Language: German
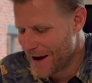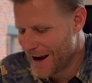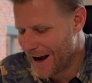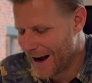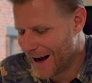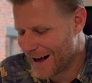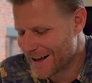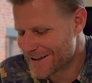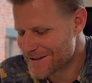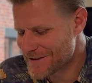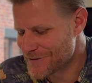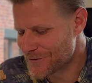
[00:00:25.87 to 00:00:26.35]

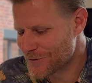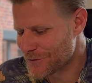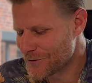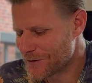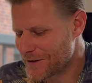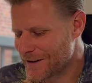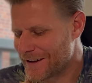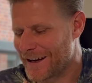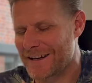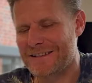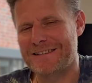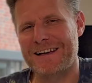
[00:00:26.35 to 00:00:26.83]
Also
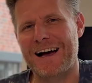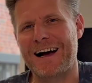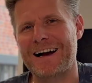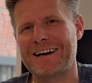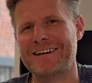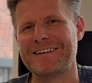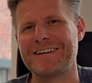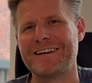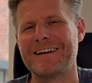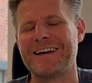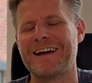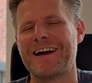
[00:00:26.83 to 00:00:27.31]
da
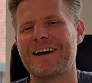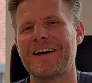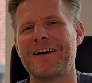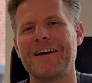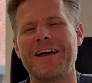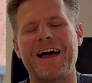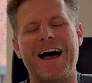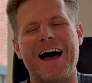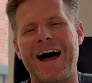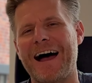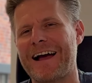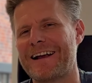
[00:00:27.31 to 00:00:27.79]
sagt er
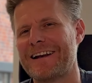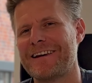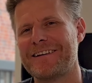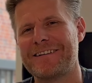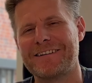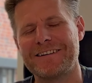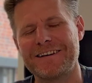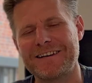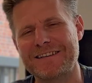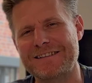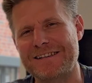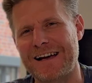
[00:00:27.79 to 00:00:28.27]
eigentlich
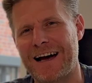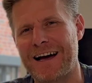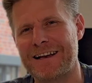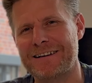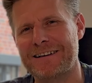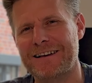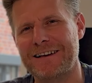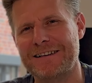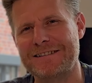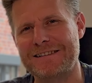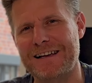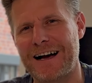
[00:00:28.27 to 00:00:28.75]
nichts
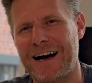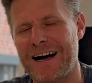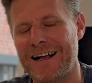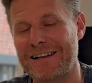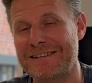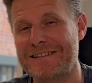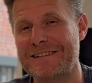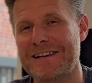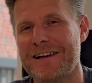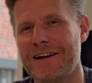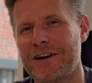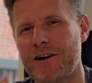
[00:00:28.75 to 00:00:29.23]
anderes
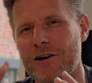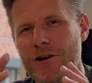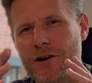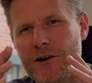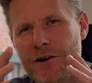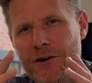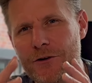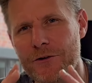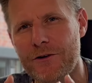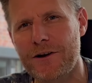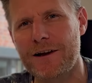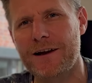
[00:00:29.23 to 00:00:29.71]
als
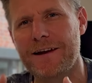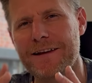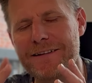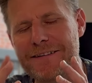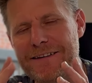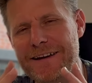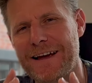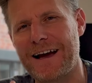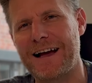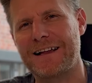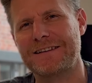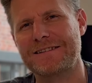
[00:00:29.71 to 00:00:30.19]
glücklich
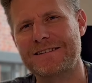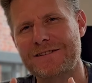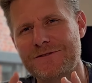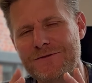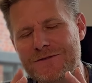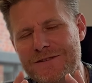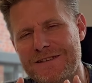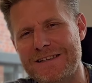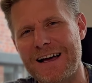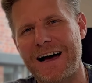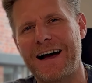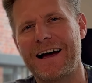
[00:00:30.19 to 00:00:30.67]
kannst du
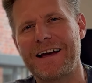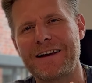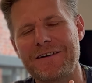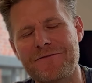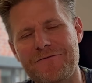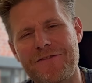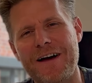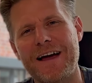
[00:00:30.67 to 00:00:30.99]
sein,